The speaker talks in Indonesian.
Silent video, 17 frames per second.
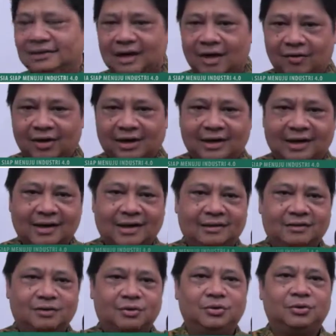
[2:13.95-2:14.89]
Nah, oleh
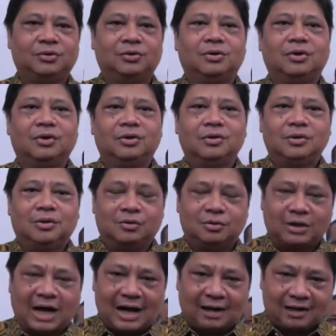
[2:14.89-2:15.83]
karena itu
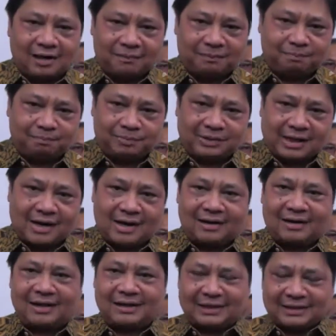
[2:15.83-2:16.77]
agar
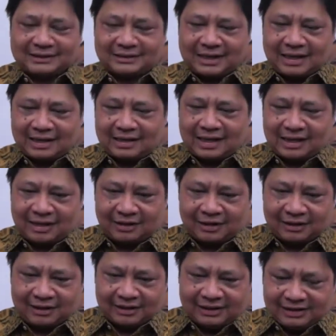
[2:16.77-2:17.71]
tenaga kerja
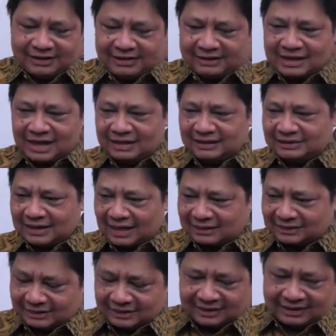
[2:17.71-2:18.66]
dari
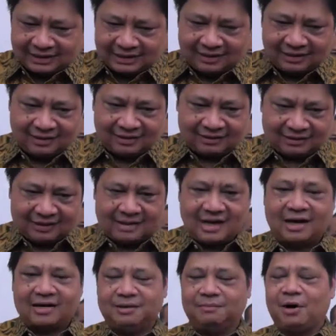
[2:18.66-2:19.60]
digitalisasi ini
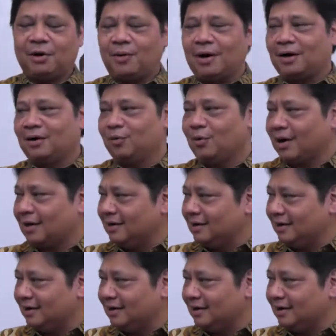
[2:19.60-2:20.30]
tidak dibawa ke luar